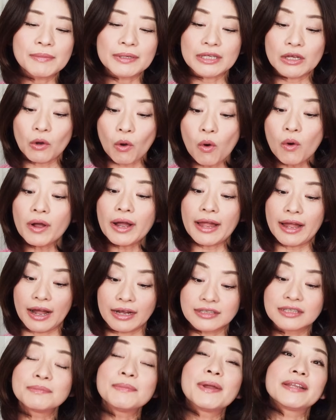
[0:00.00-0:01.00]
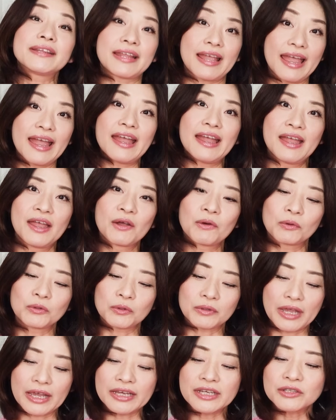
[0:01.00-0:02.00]
また今回初めてこ
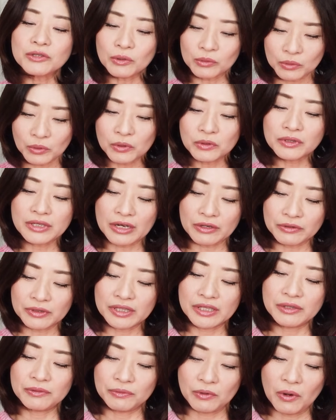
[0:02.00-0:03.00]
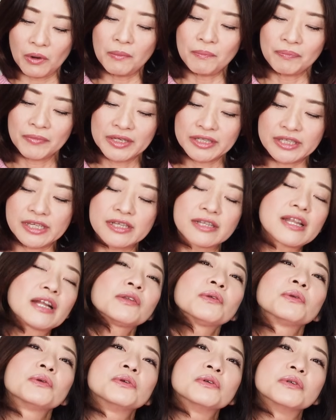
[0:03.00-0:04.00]
の劇場という作品を知った
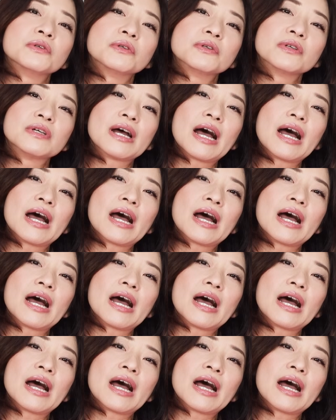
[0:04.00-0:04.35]
という、